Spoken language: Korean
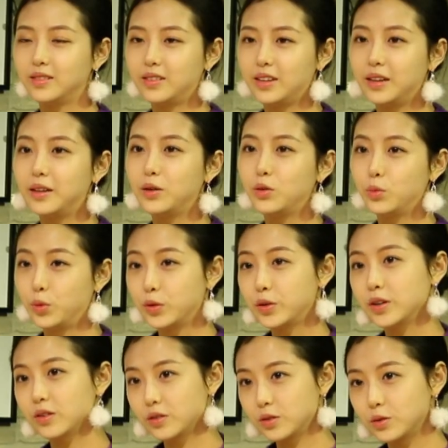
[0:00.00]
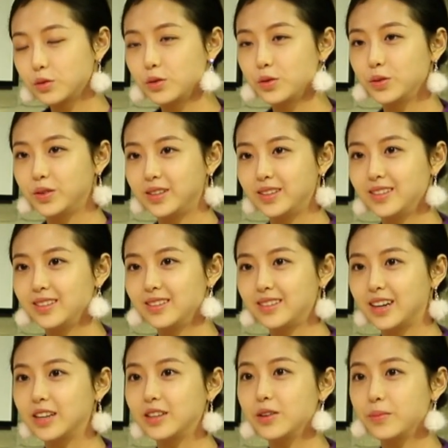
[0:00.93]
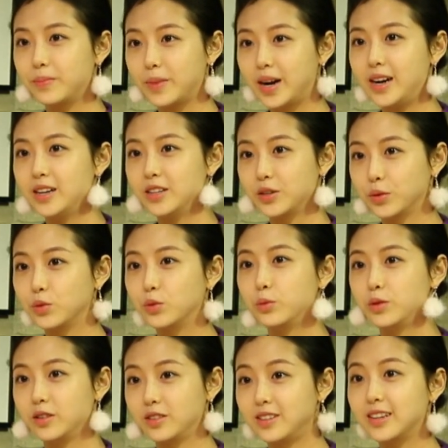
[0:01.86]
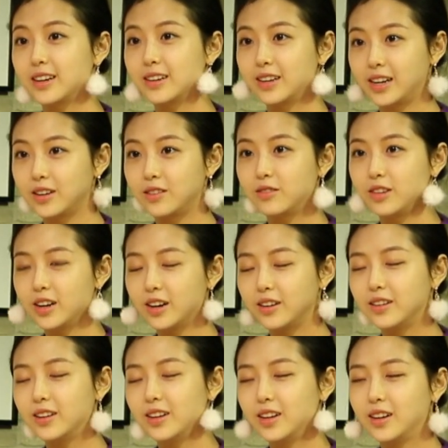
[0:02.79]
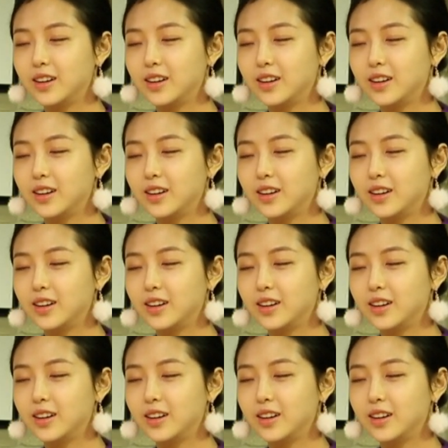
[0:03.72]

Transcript: 제대로 본격적으로는 작년 말 정도부터 시작을 했고요.